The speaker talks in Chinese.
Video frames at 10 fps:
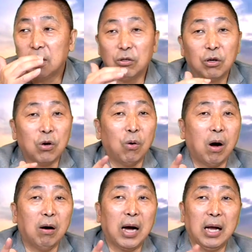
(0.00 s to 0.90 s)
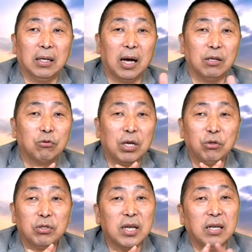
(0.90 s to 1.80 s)
这种的口号喊喊出来
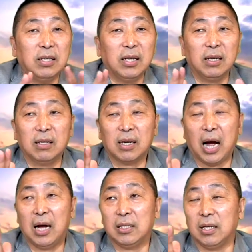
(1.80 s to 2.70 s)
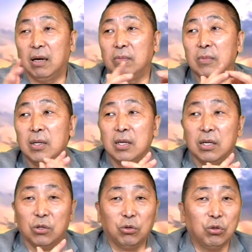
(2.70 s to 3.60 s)
后，震天嘎响。
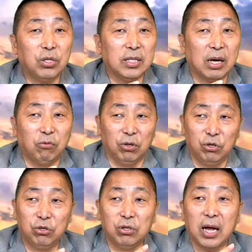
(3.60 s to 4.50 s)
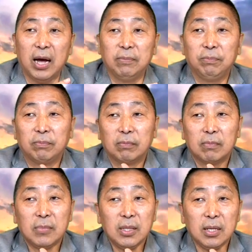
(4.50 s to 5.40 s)
尤尤其在我的时代，
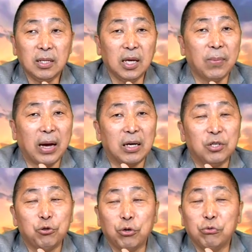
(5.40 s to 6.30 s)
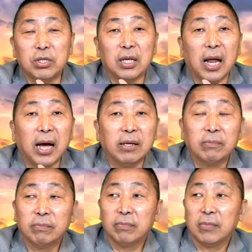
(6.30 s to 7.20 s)
野百合学运起来，
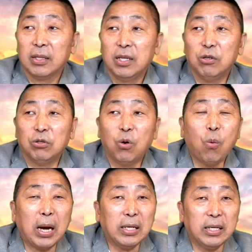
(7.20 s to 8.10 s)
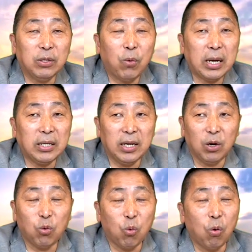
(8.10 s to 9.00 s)
那种的万万
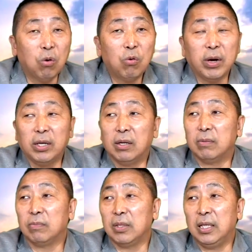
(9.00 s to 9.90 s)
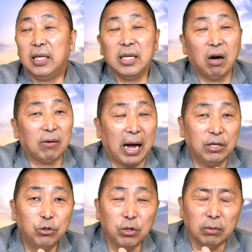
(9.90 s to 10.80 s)
年国会啊，一定要
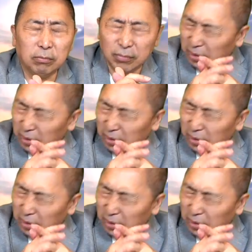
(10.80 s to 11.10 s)
改选，